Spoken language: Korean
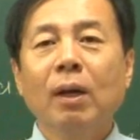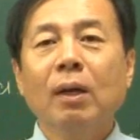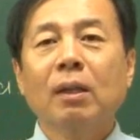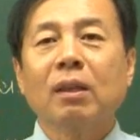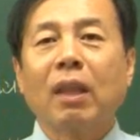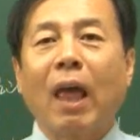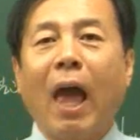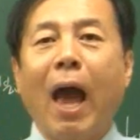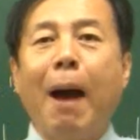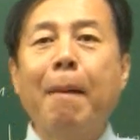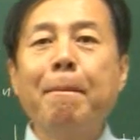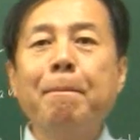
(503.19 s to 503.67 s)

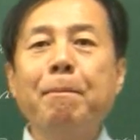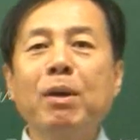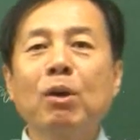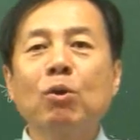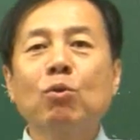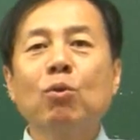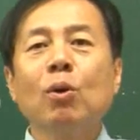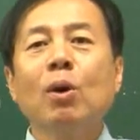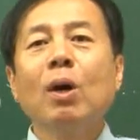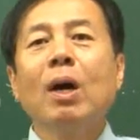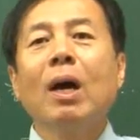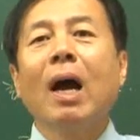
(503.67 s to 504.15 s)

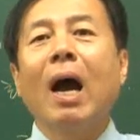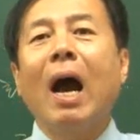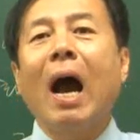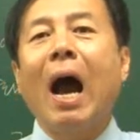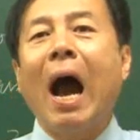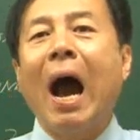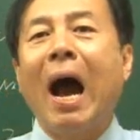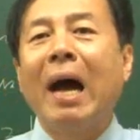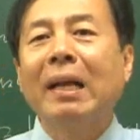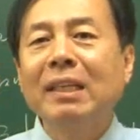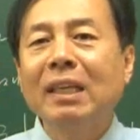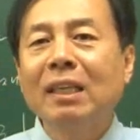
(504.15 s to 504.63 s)
대한민국
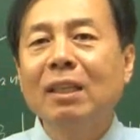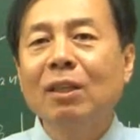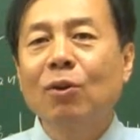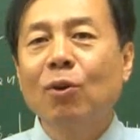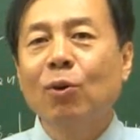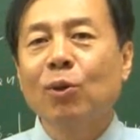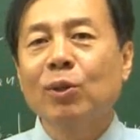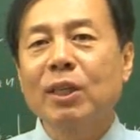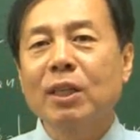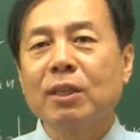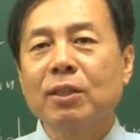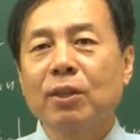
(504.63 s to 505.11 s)
아닌
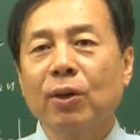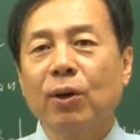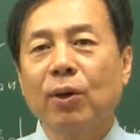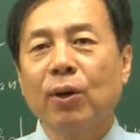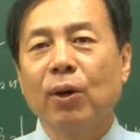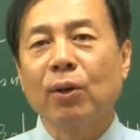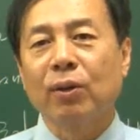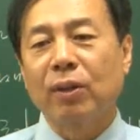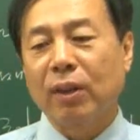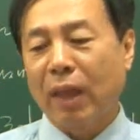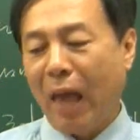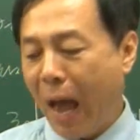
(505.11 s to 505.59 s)

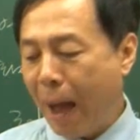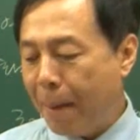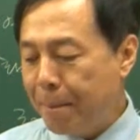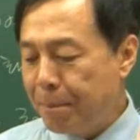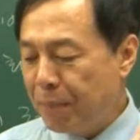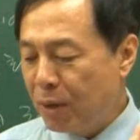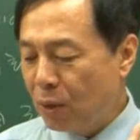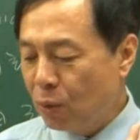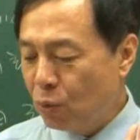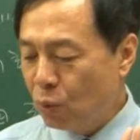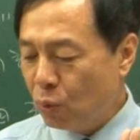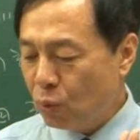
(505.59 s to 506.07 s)
곳에서
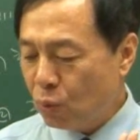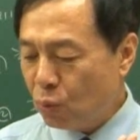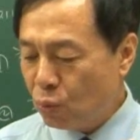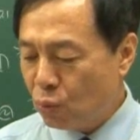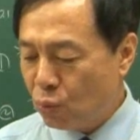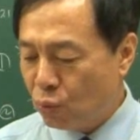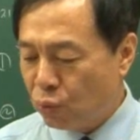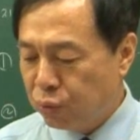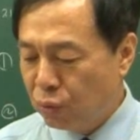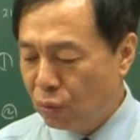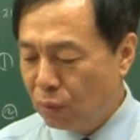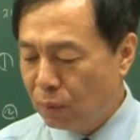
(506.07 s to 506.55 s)
대한민국
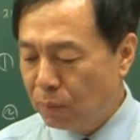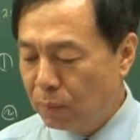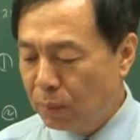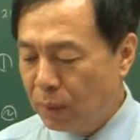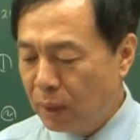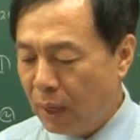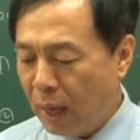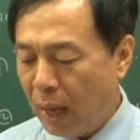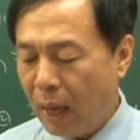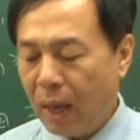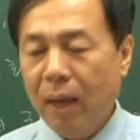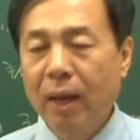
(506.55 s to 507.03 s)

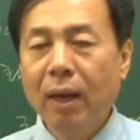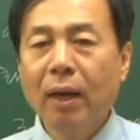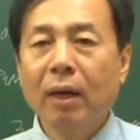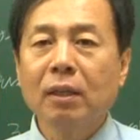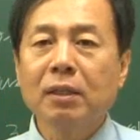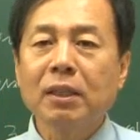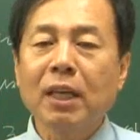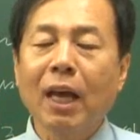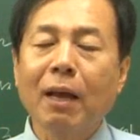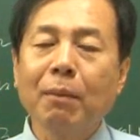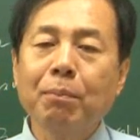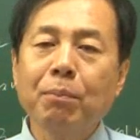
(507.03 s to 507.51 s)
국민의
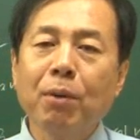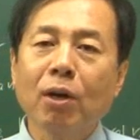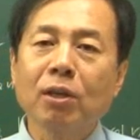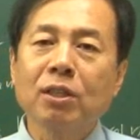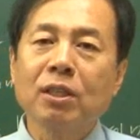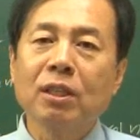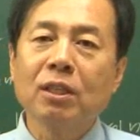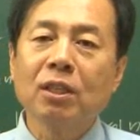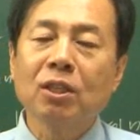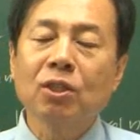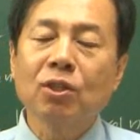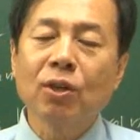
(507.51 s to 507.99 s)
생명
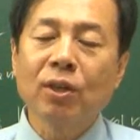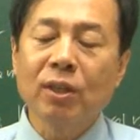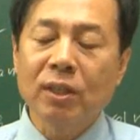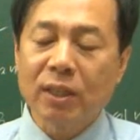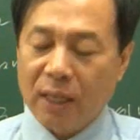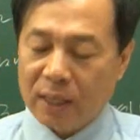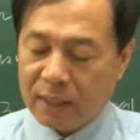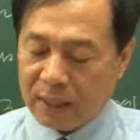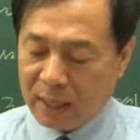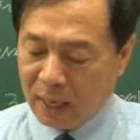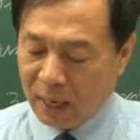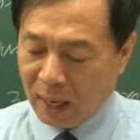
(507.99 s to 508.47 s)
신체
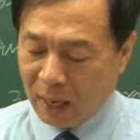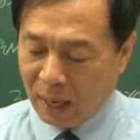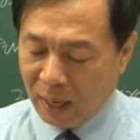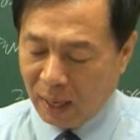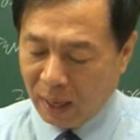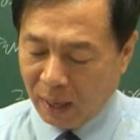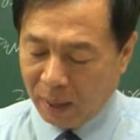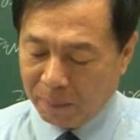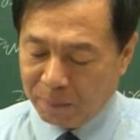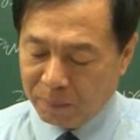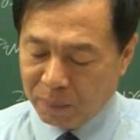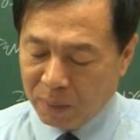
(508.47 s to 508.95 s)

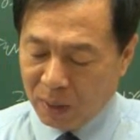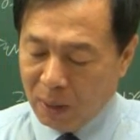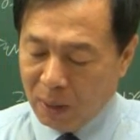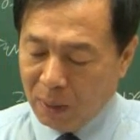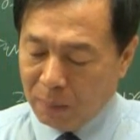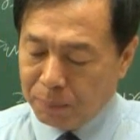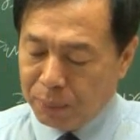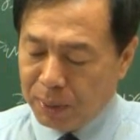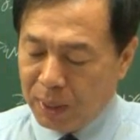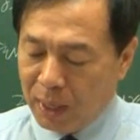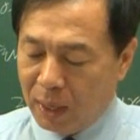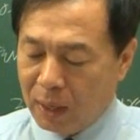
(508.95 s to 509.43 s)
재산에
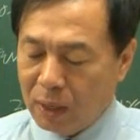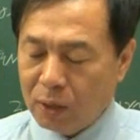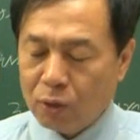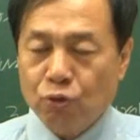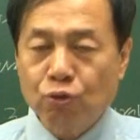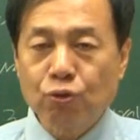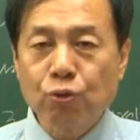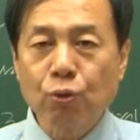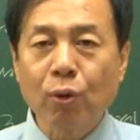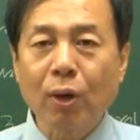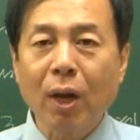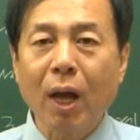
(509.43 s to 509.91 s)
피해를
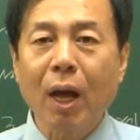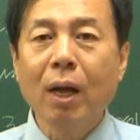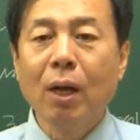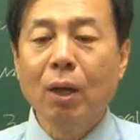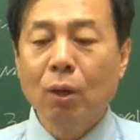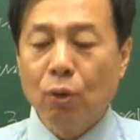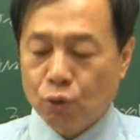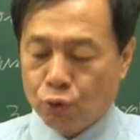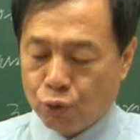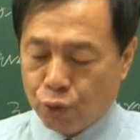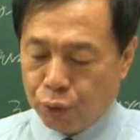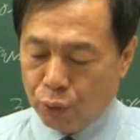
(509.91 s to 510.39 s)
주거나
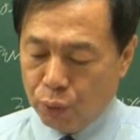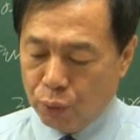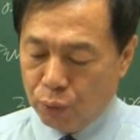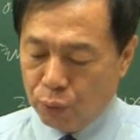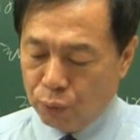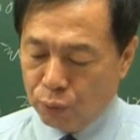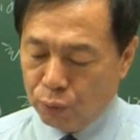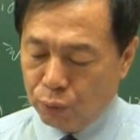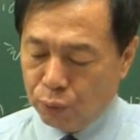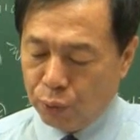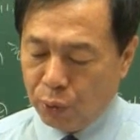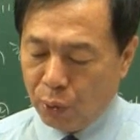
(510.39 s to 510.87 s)
줄
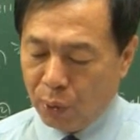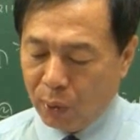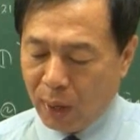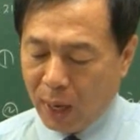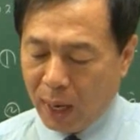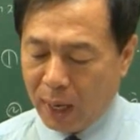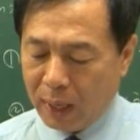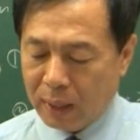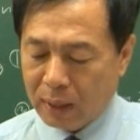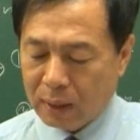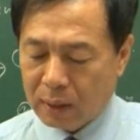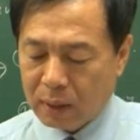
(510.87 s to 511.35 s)

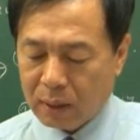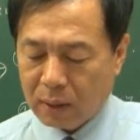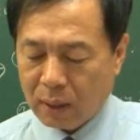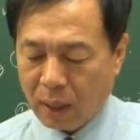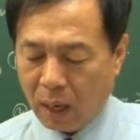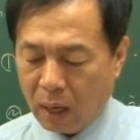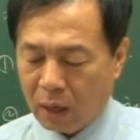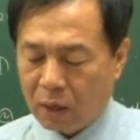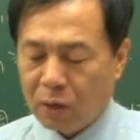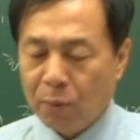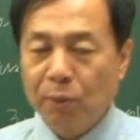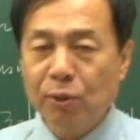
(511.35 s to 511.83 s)
우려가
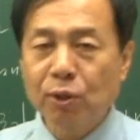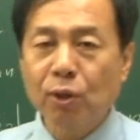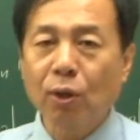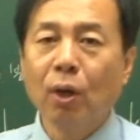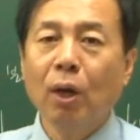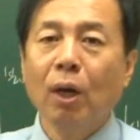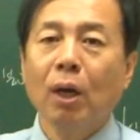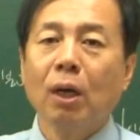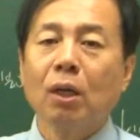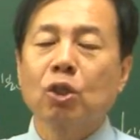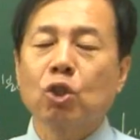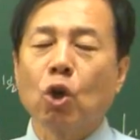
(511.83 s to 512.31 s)
있다. 그러면서
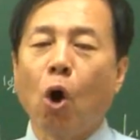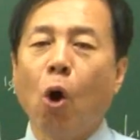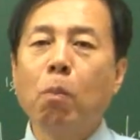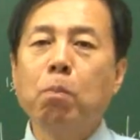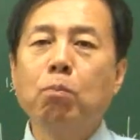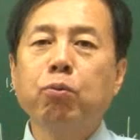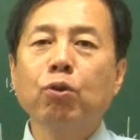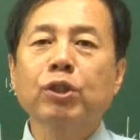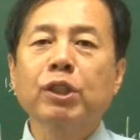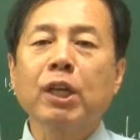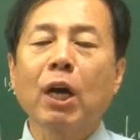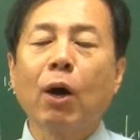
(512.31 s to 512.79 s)

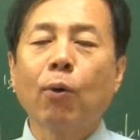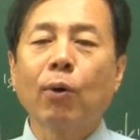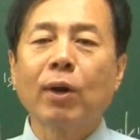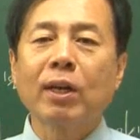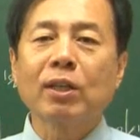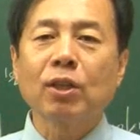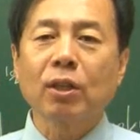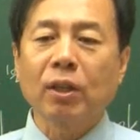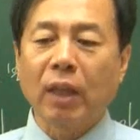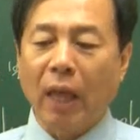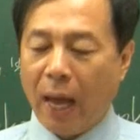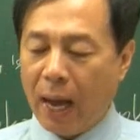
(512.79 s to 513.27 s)
정부
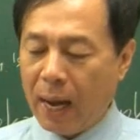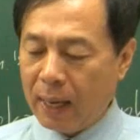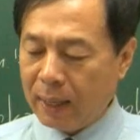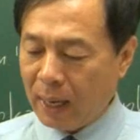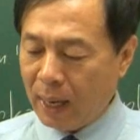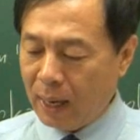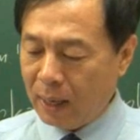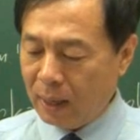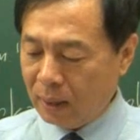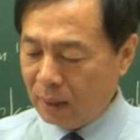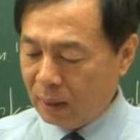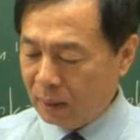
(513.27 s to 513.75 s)
차원에서
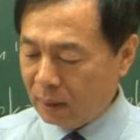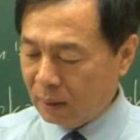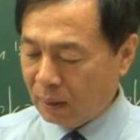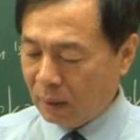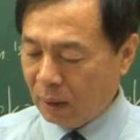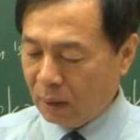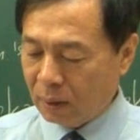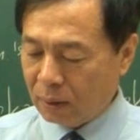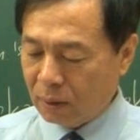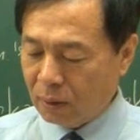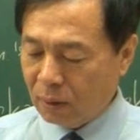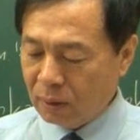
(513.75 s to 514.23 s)
대안할
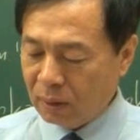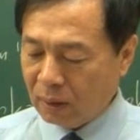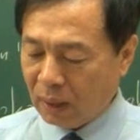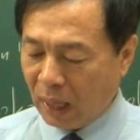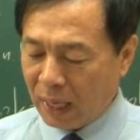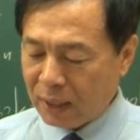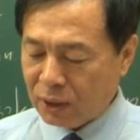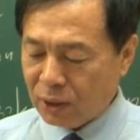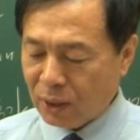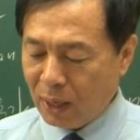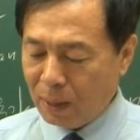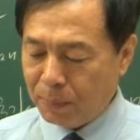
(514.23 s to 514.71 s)
어떤
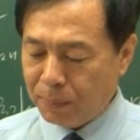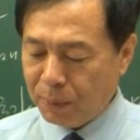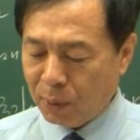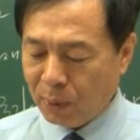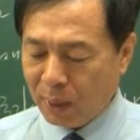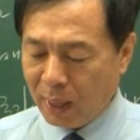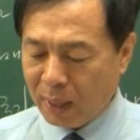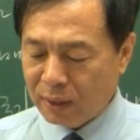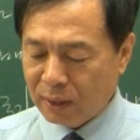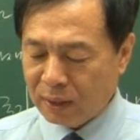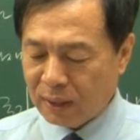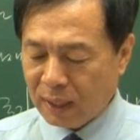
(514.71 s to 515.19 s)
대처할
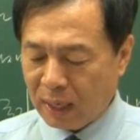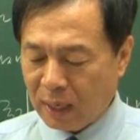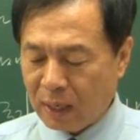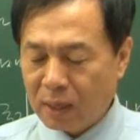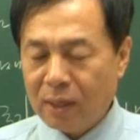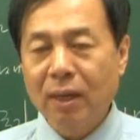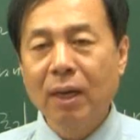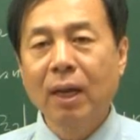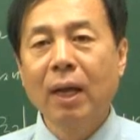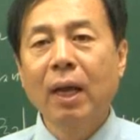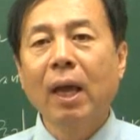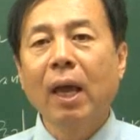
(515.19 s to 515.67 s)
필요가 있는
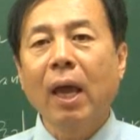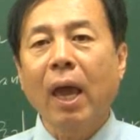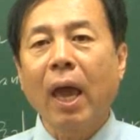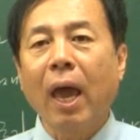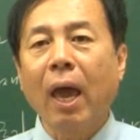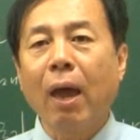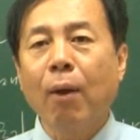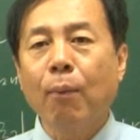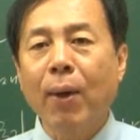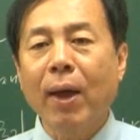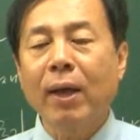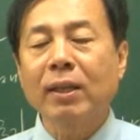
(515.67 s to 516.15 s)
재난을
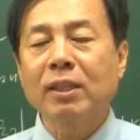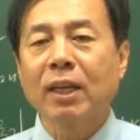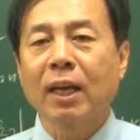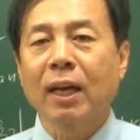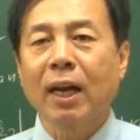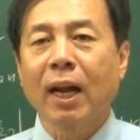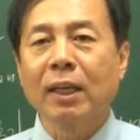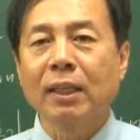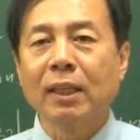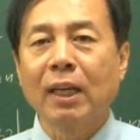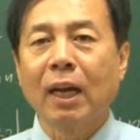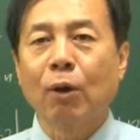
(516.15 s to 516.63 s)
해외
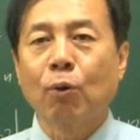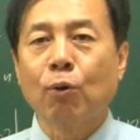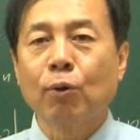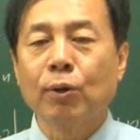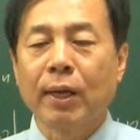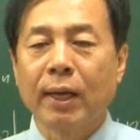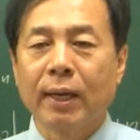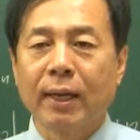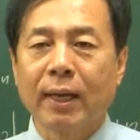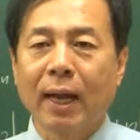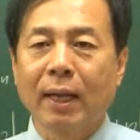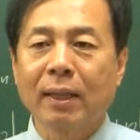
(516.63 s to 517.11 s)
재난이라고
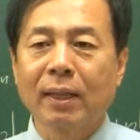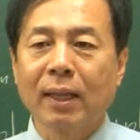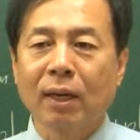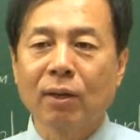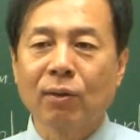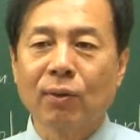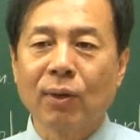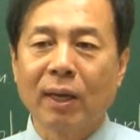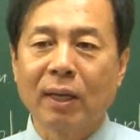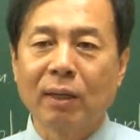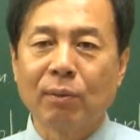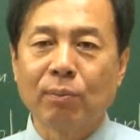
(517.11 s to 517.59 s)
얘기를
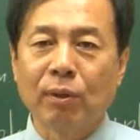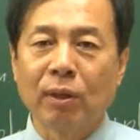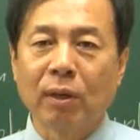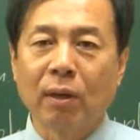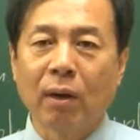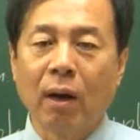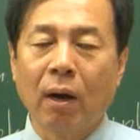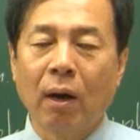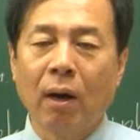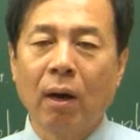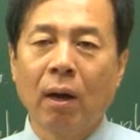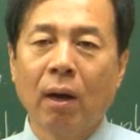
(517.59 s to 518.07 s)
한다는 거
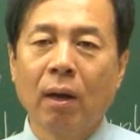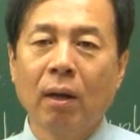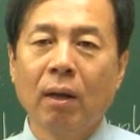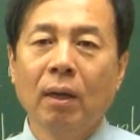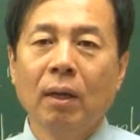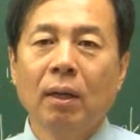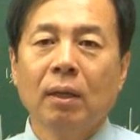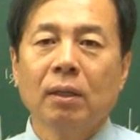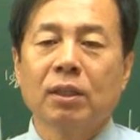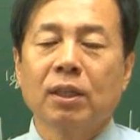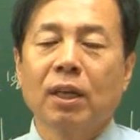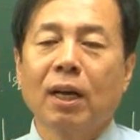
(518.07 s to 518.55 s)
아닙니까?
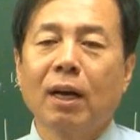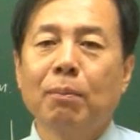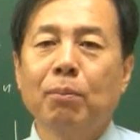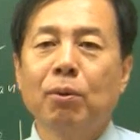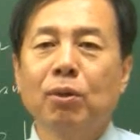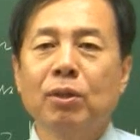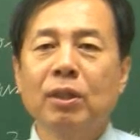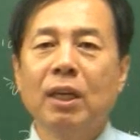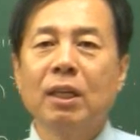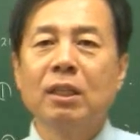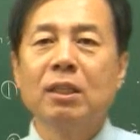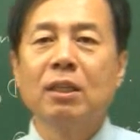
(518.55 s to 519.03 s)
제가
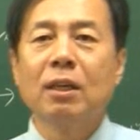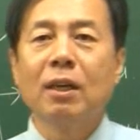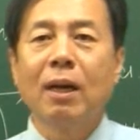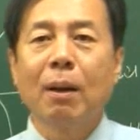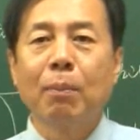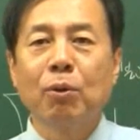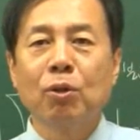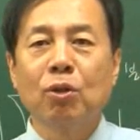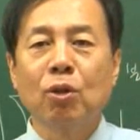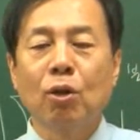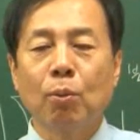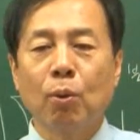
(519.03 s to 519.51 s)
한번 예시를
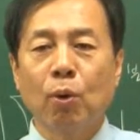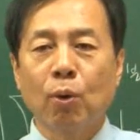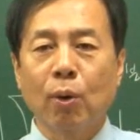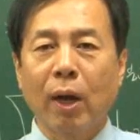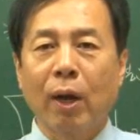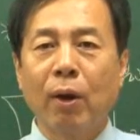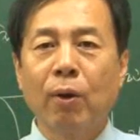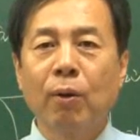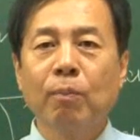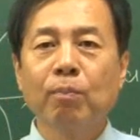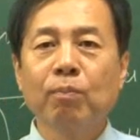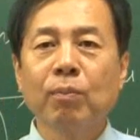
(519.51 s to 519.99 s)
한번
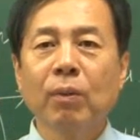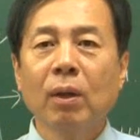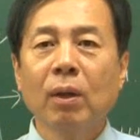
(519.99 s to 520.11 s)
들어볼까요?